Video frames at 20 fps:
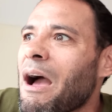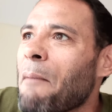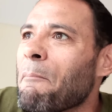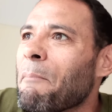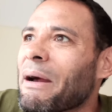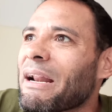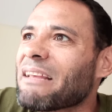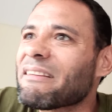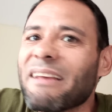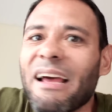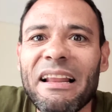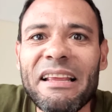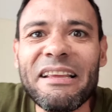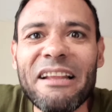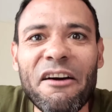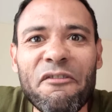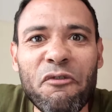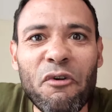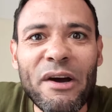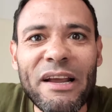para
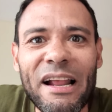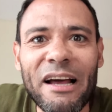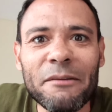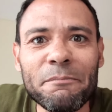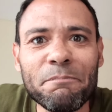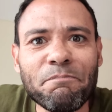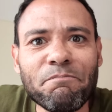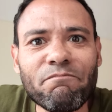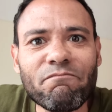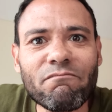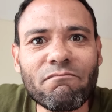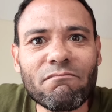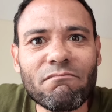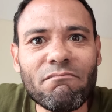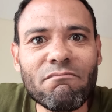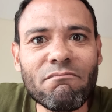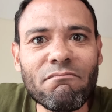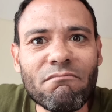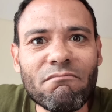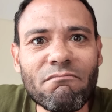salir afuera
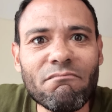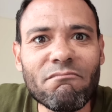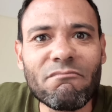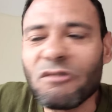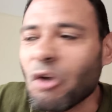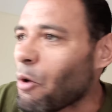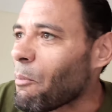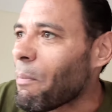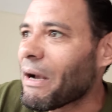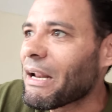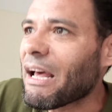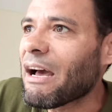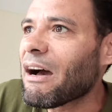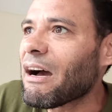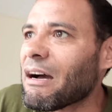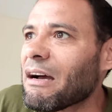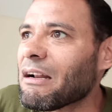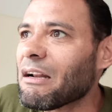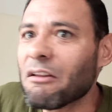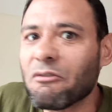o
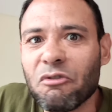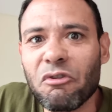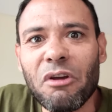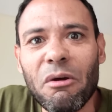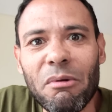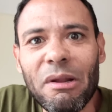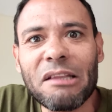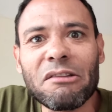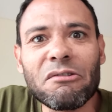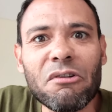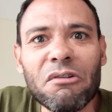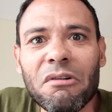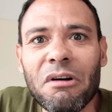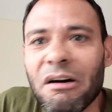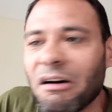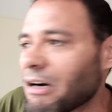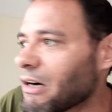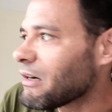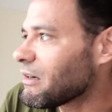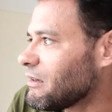para, estoy
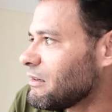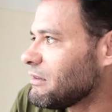hablando,